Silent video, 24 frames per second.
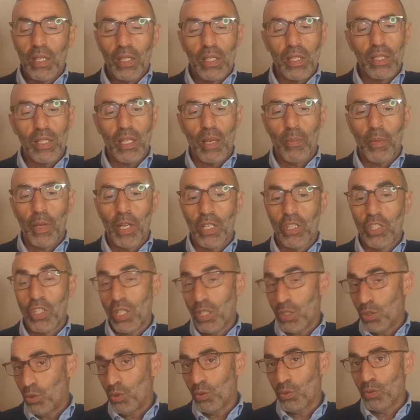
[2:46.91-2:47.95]
qui s'appelle
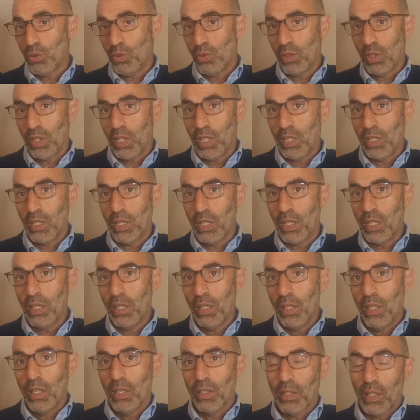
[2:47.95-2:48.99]
Gestion d'une clinique
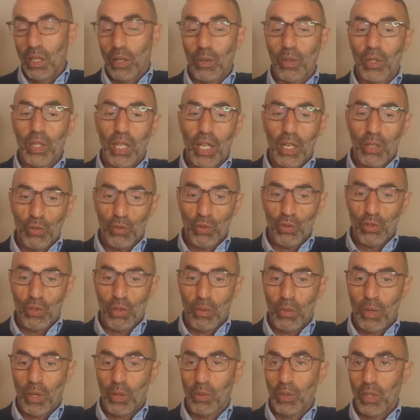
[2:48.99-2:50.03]
dans lequel
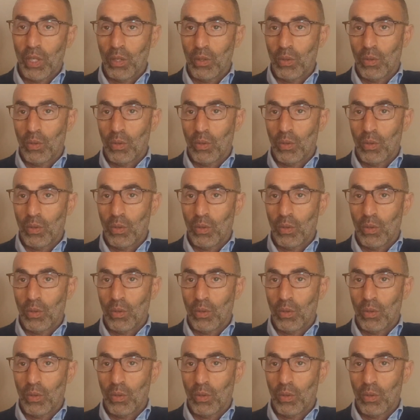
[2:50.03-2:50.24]
justement